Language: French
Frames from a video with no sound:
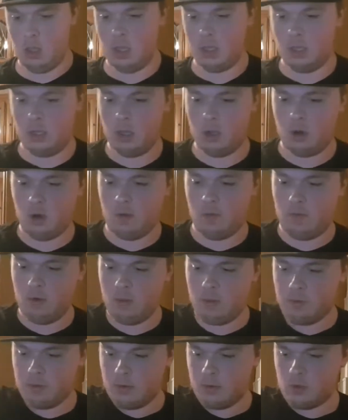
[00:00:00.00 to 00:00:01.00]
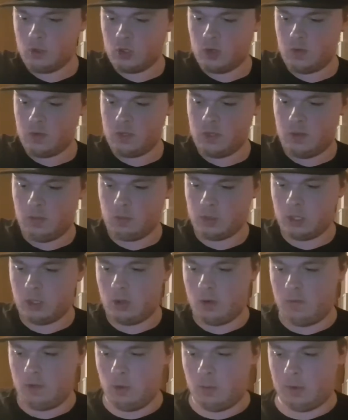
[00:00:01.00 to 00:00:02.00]
Et derrière l'enveloppe euh, que je vous avais montré dans
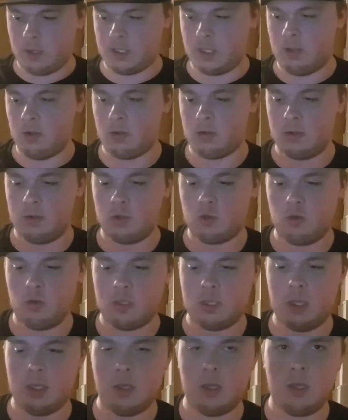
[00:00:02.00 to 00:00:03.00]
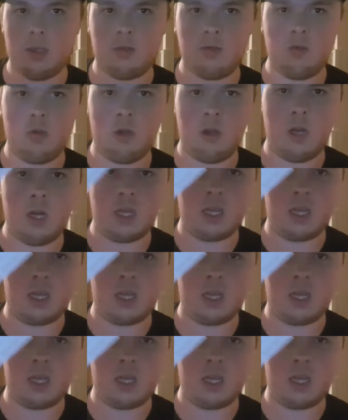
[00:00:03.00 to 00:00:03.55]
la vidéo précédente, je crois que c'est euh, la